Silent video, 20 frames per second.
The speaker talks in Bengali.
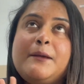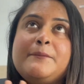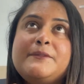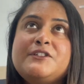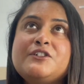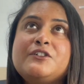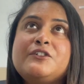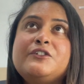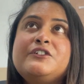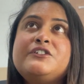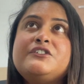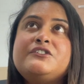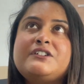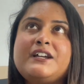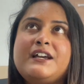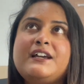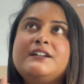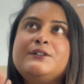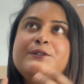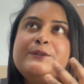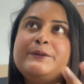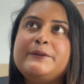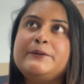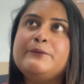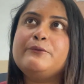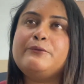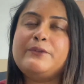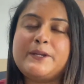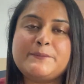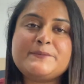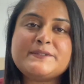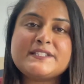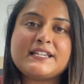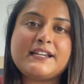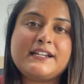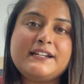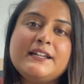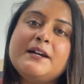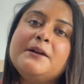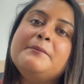আমি যখন ট্রায়ার
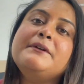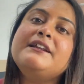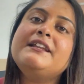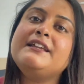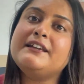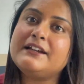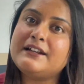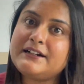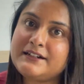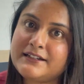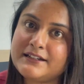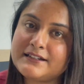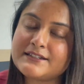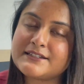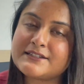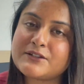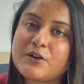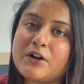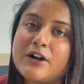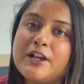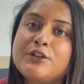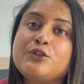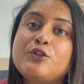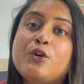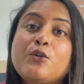ওয়েবসাইটে আমার হেয়ার টেস্ট করে